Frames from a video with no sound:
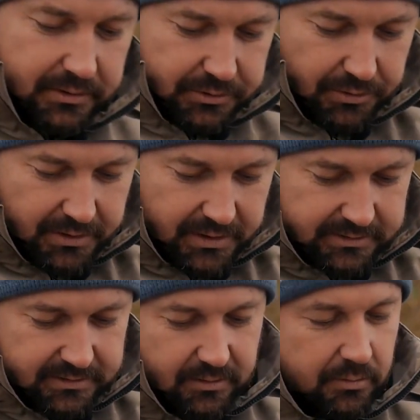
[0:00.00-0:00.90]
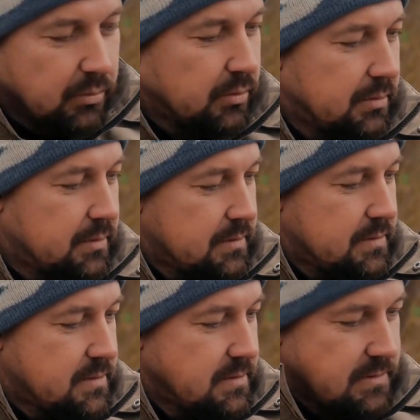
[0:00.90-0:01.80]
еще На есть. насадку нам
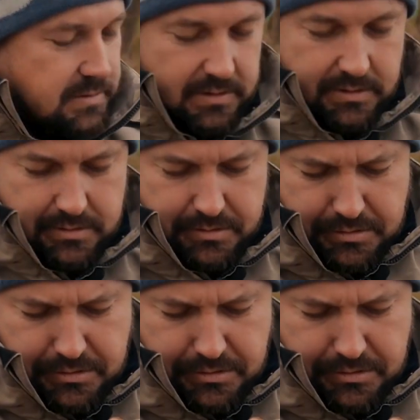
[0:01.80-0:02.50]
хватит, но ну, да. и